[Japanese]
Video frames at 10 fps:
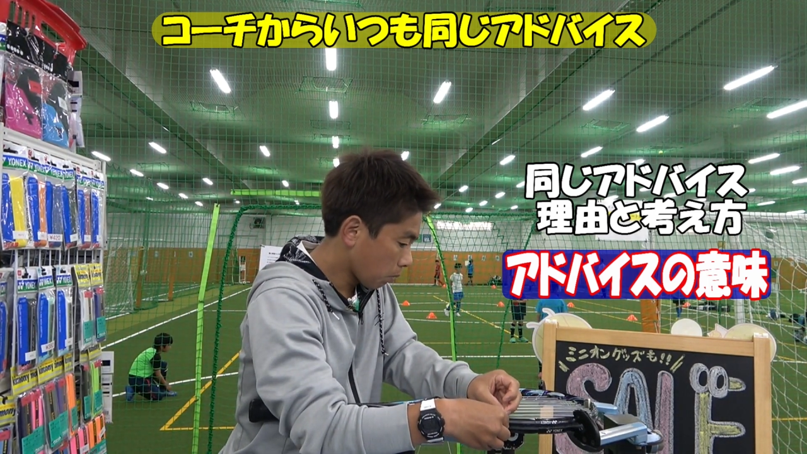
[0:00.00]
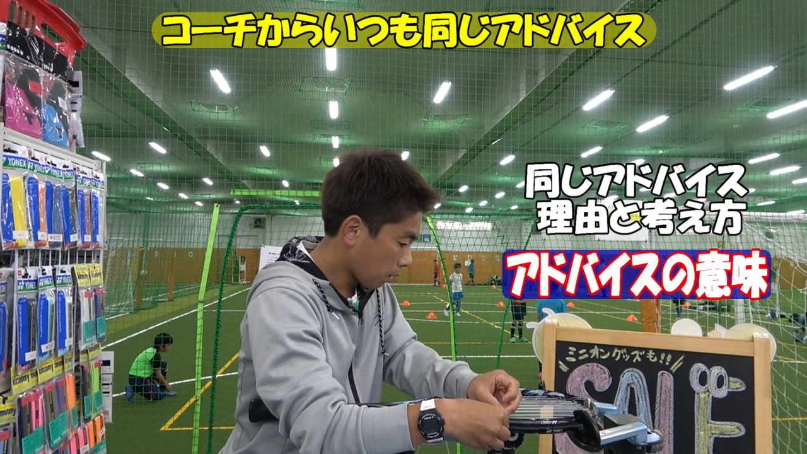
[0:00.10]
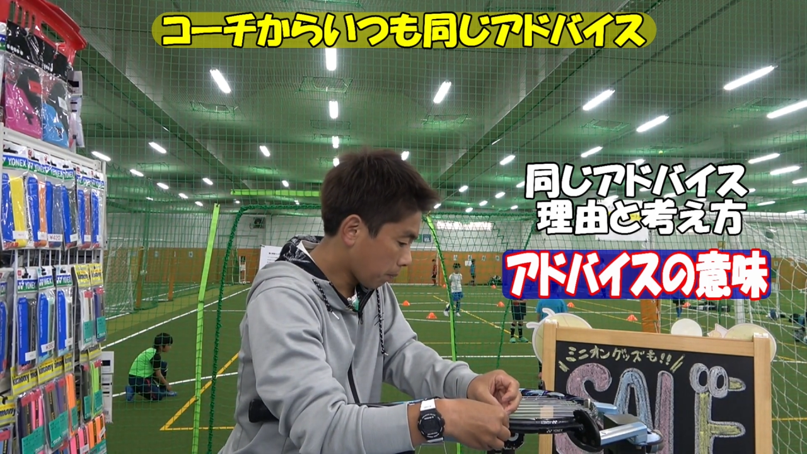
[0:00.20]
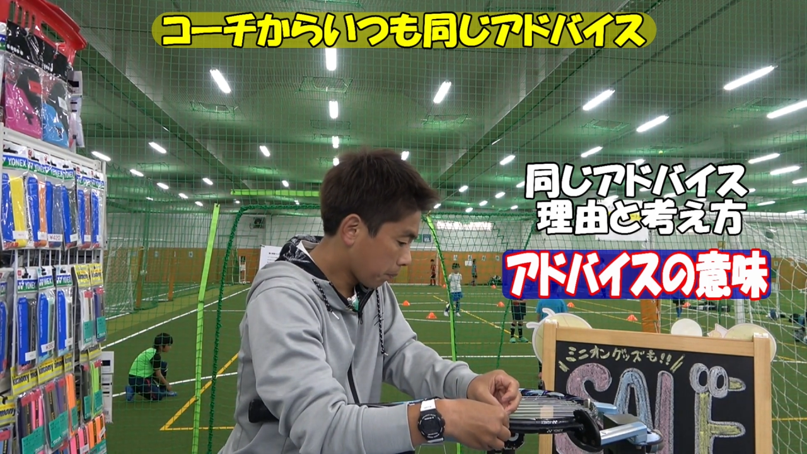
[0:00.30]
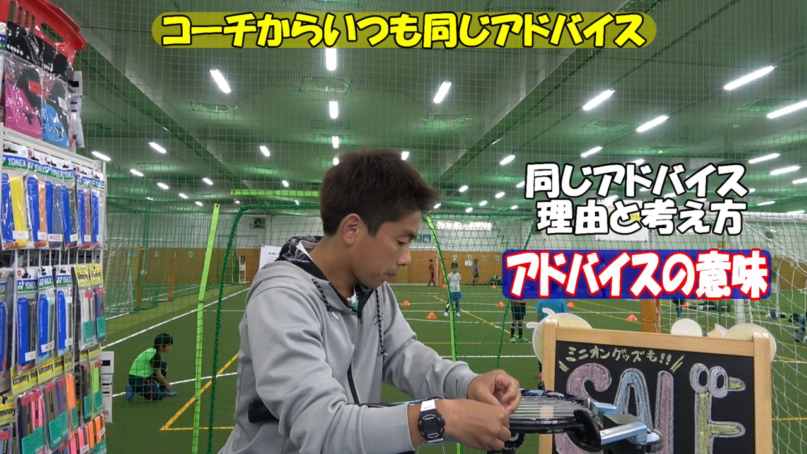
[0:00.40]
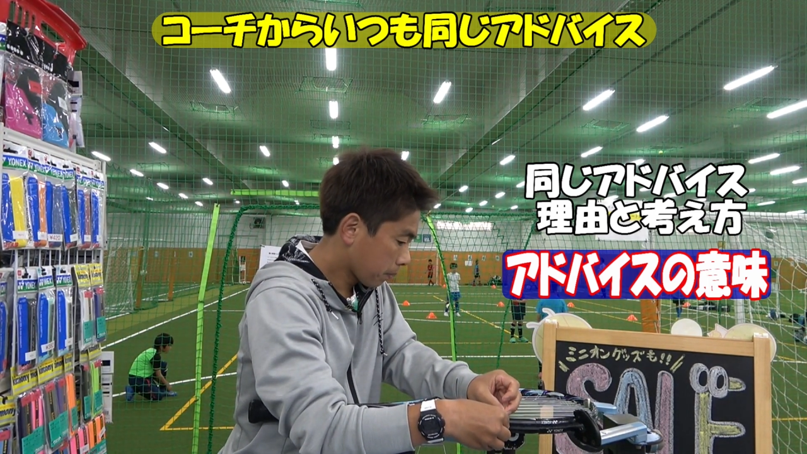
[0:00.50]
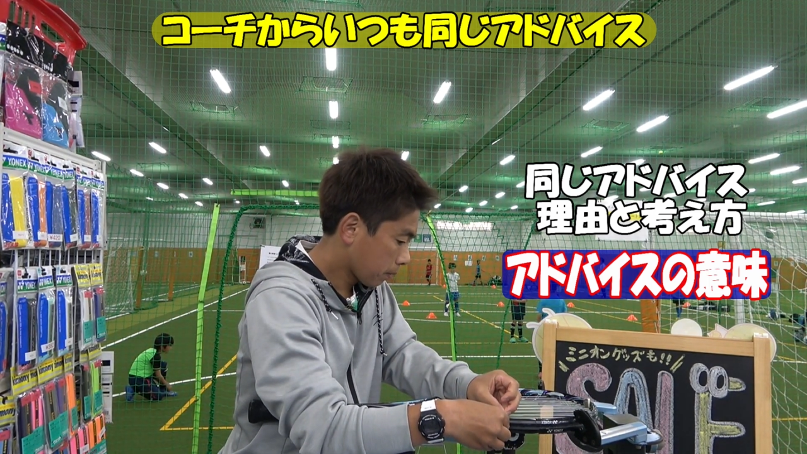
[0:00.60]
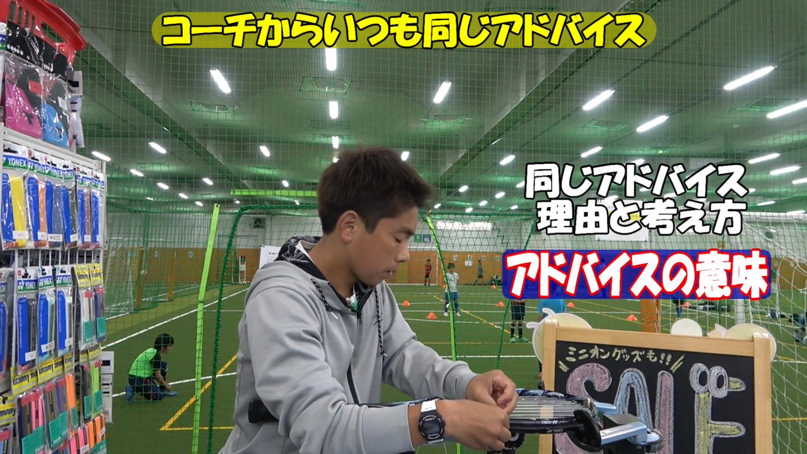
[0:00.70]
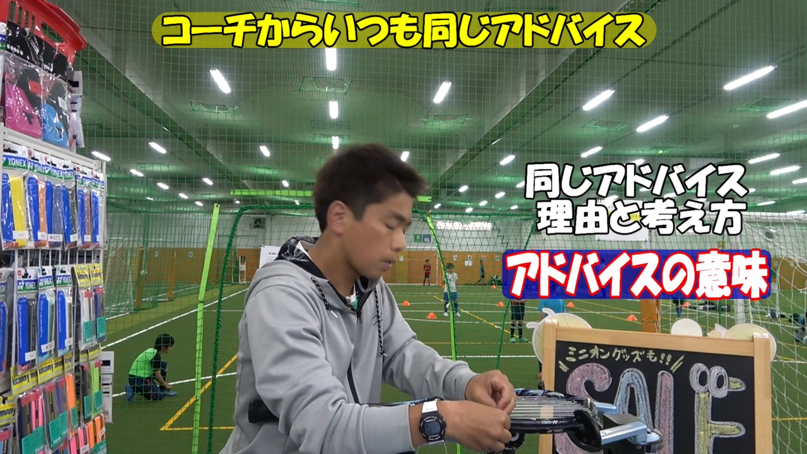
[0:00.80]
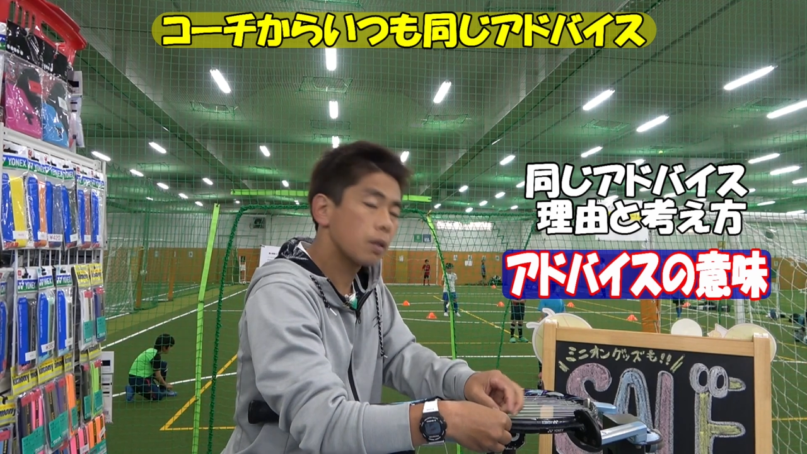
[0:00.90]
ば
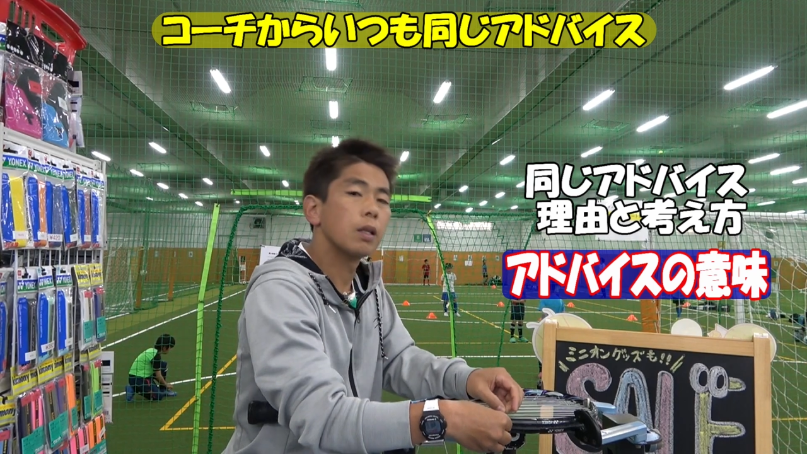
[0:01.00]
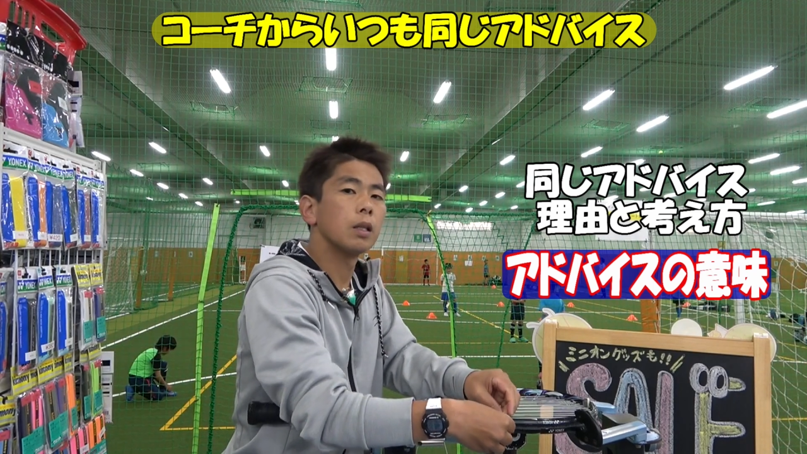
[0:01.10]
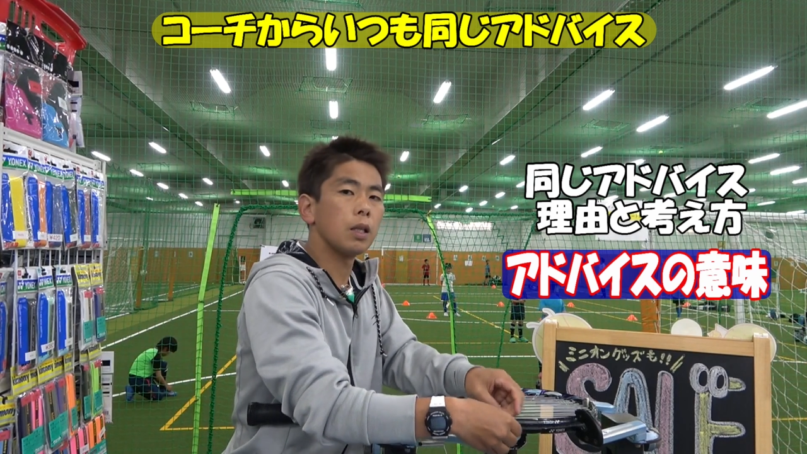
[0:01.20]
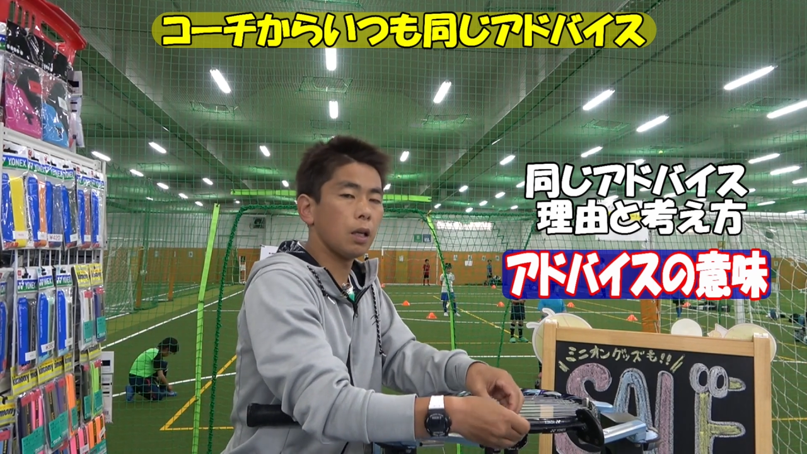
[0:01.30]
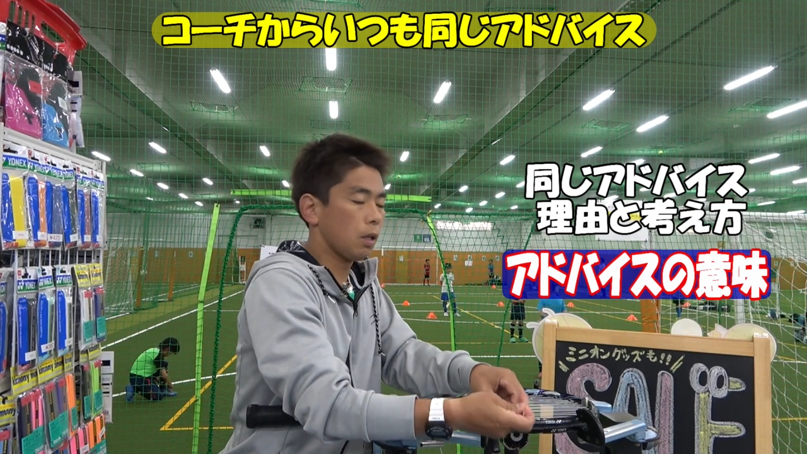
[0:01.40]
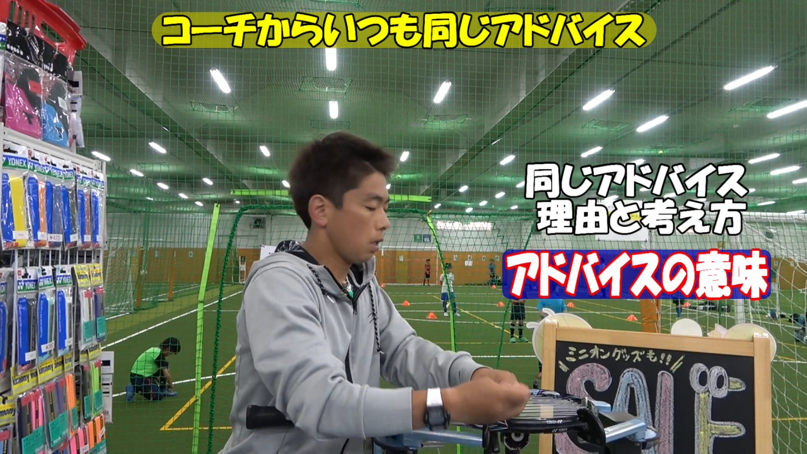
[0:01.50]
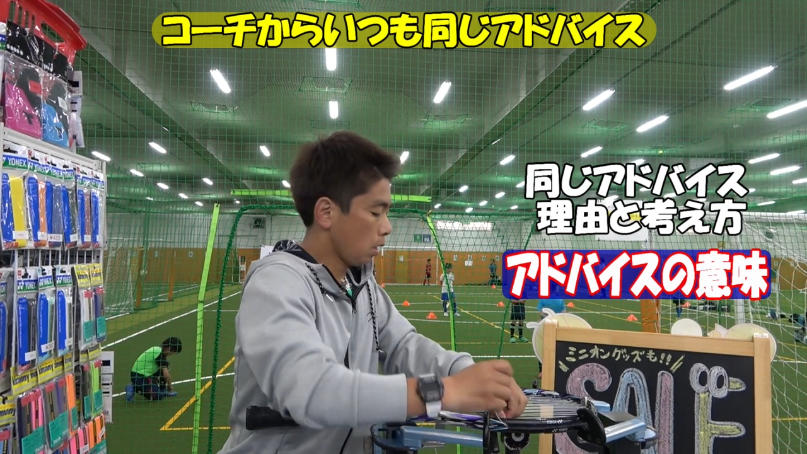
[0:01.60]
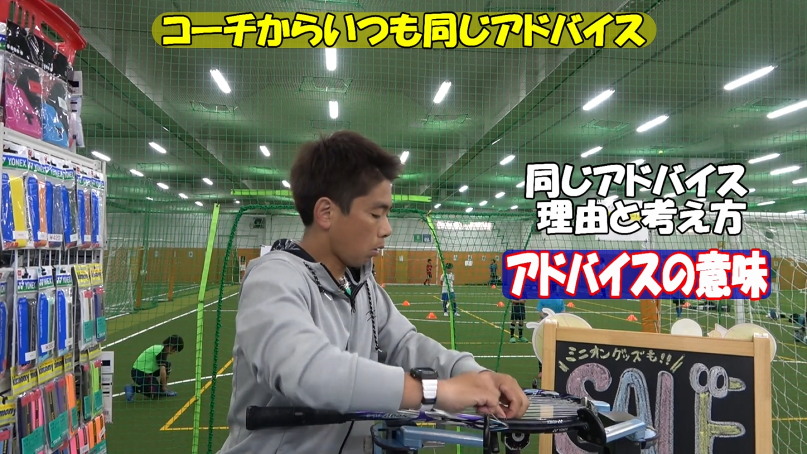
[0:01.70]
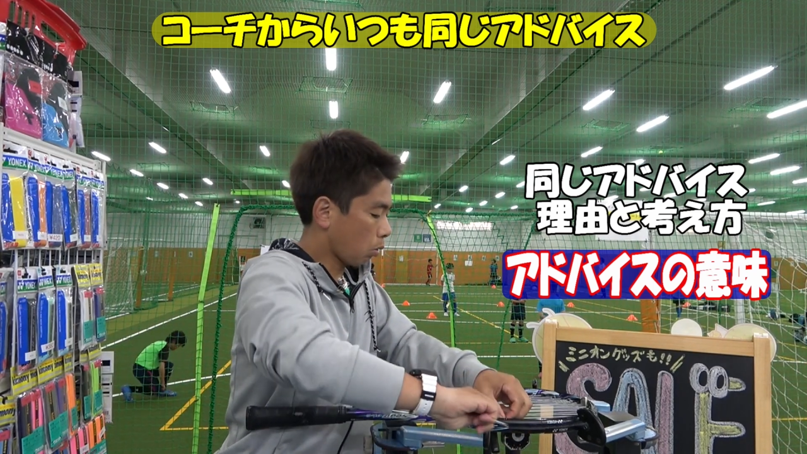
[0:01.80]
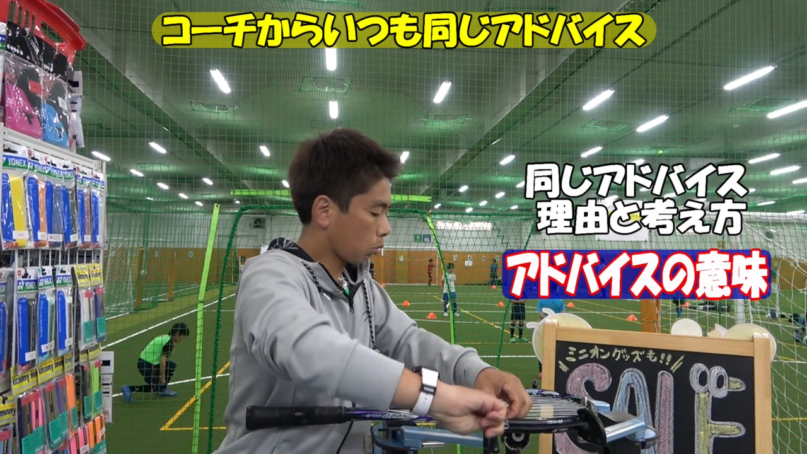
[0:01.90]
ね
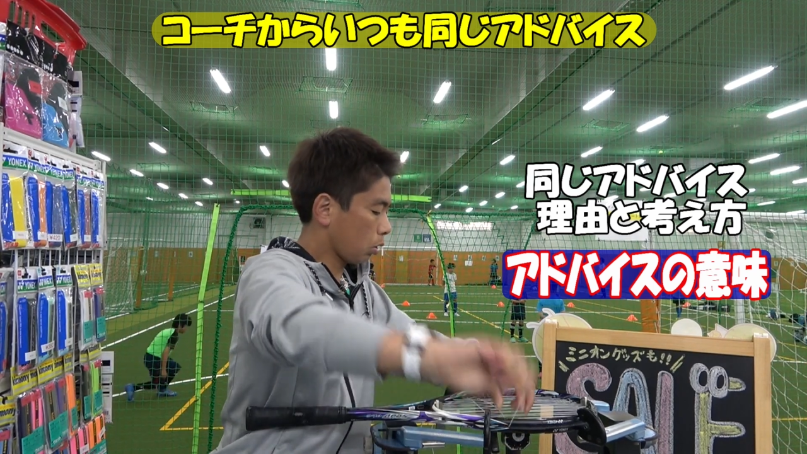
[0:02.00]
本